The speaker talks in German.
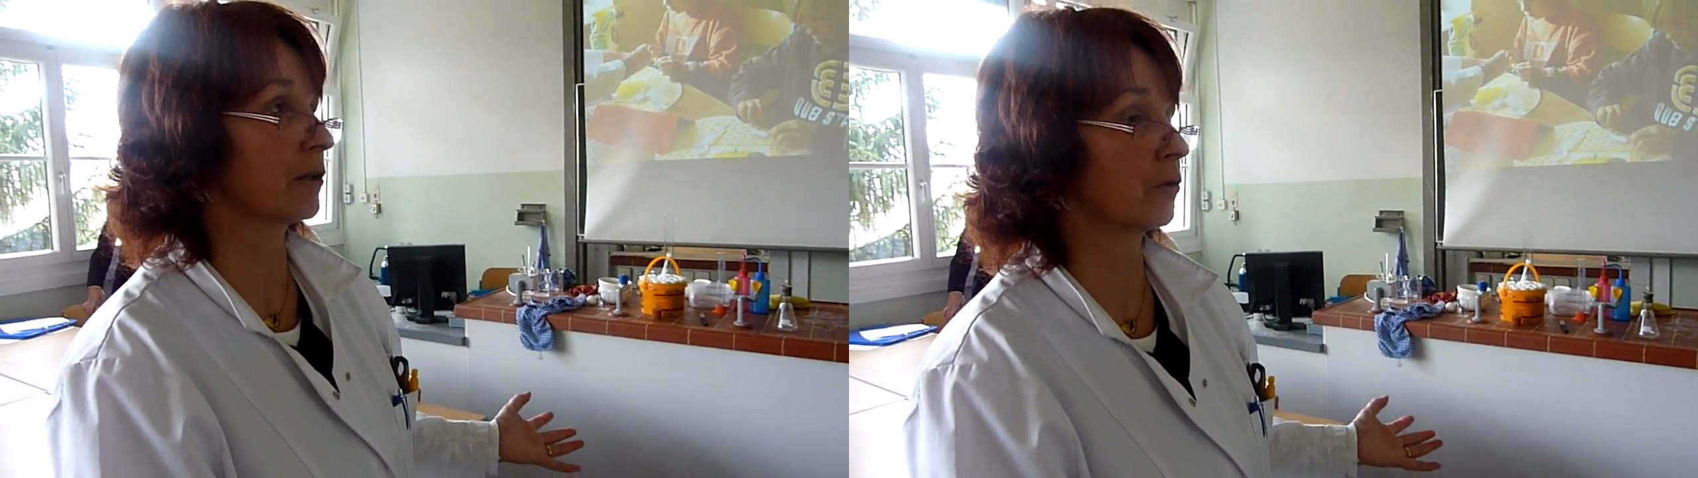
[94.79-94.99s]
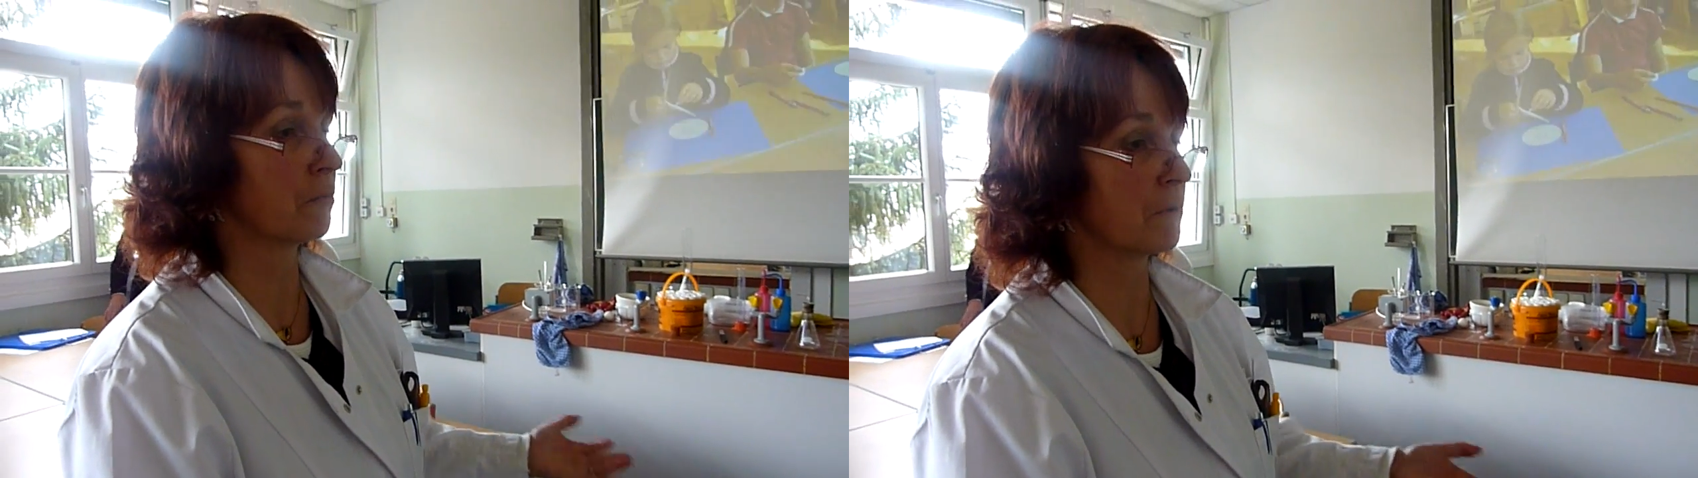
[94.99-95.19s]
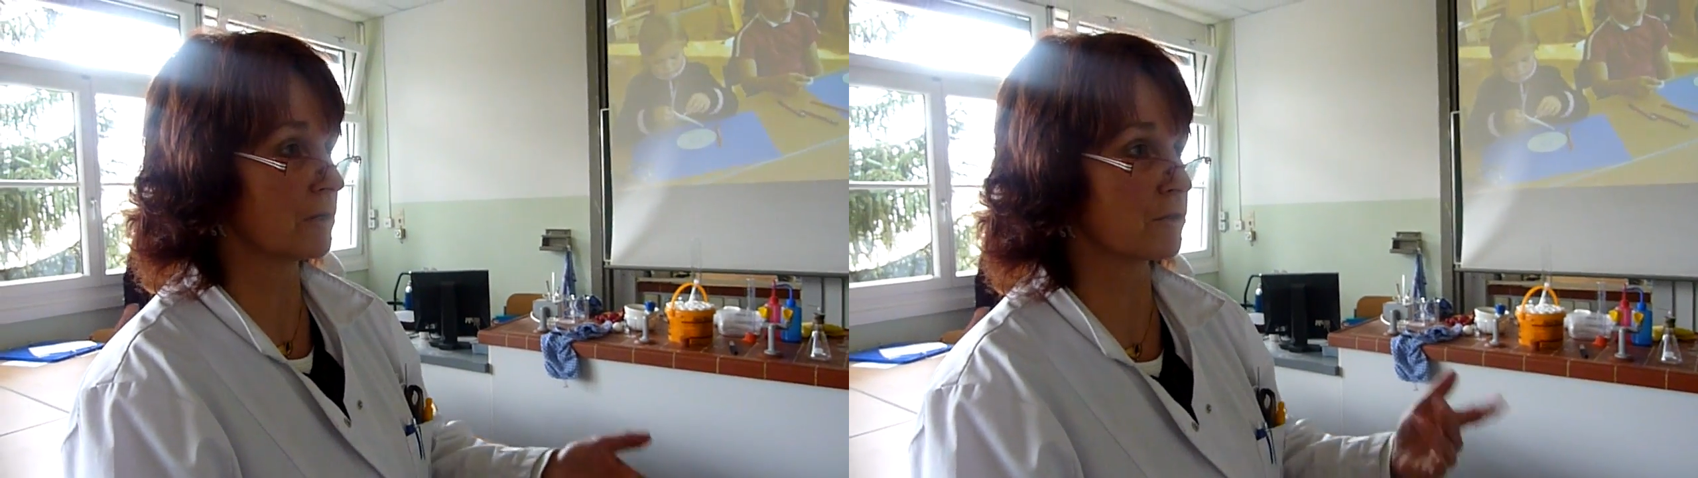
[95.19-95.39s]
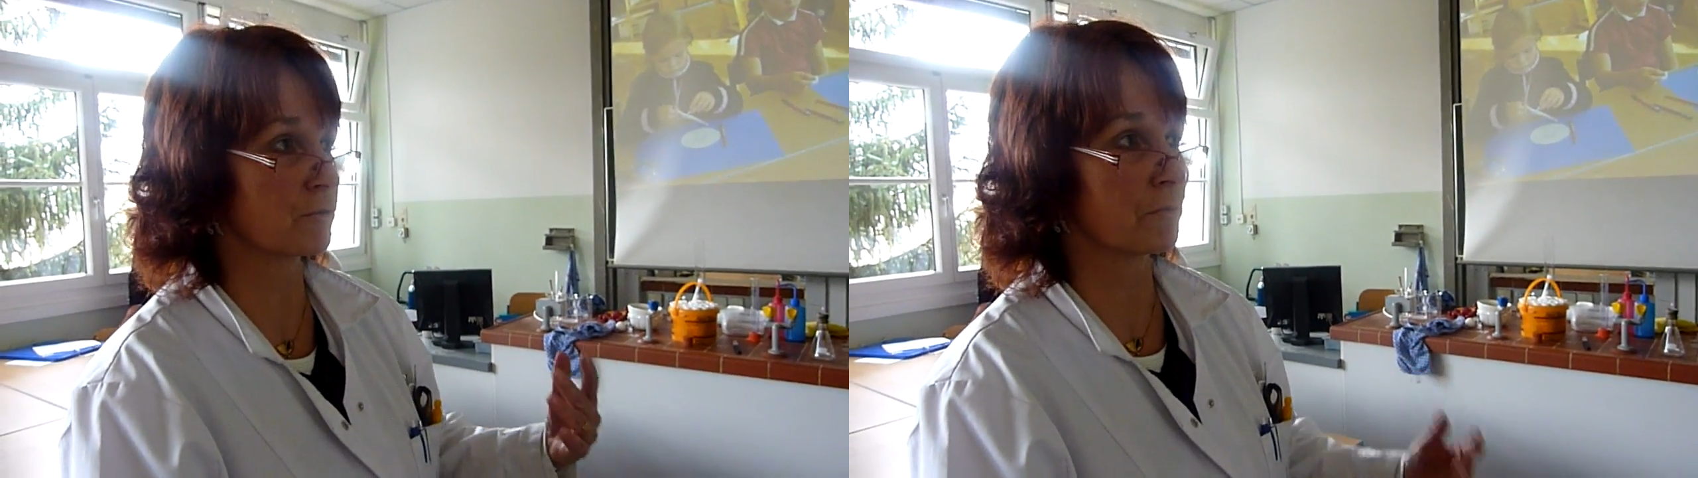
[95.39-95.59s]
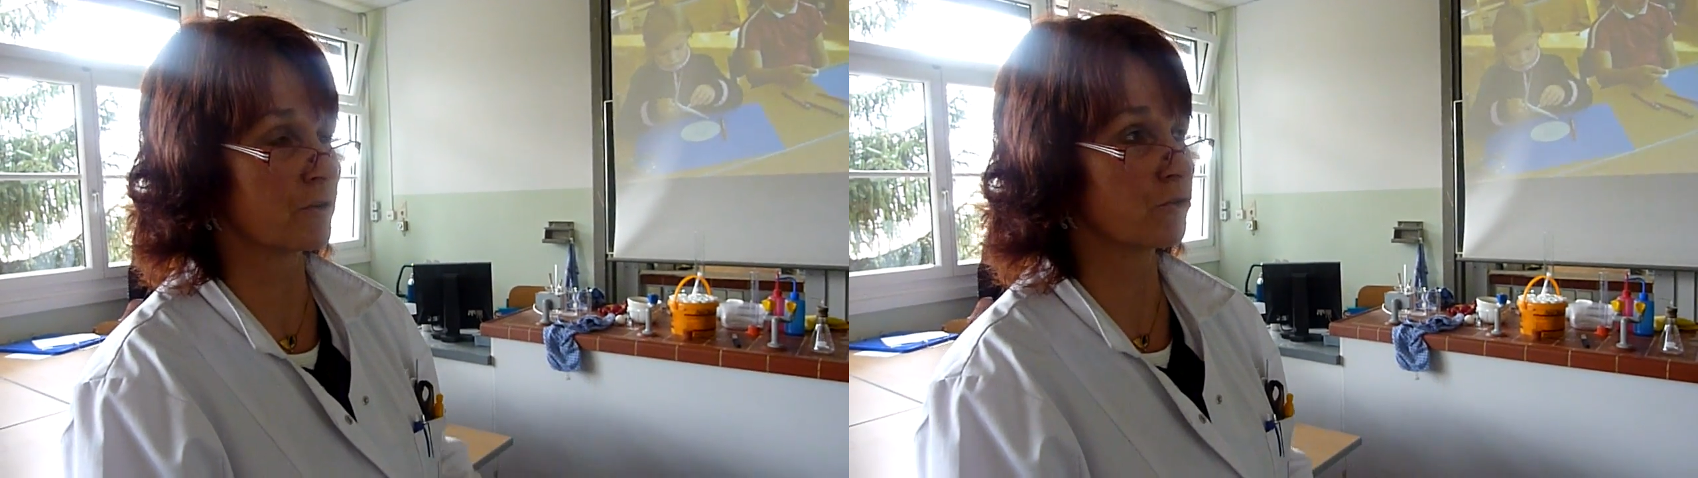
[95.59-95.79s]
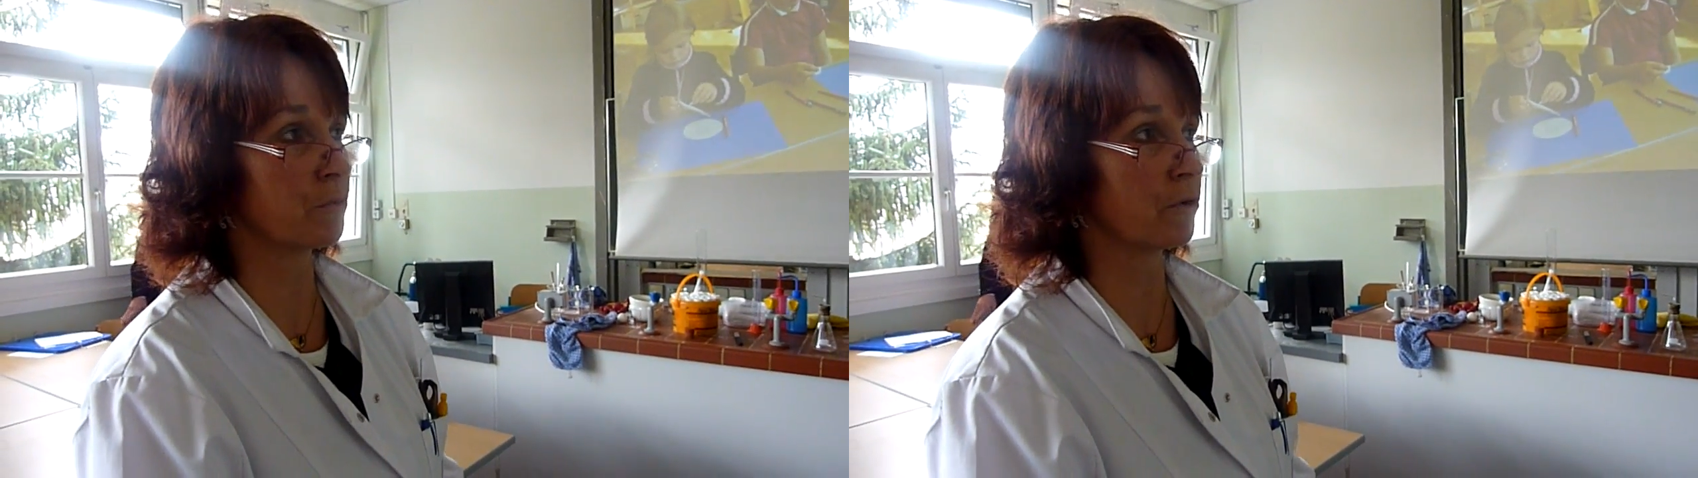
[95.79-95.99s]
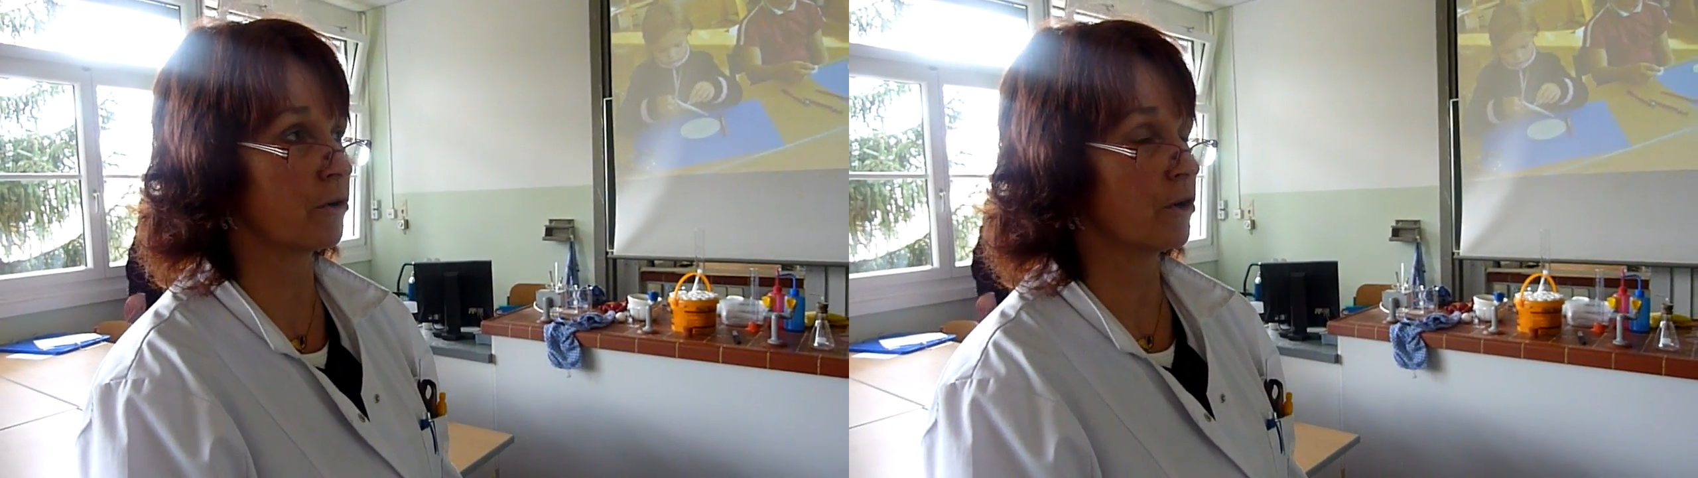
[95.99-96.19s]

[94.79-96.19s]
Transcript: um jetzt zum Beispiel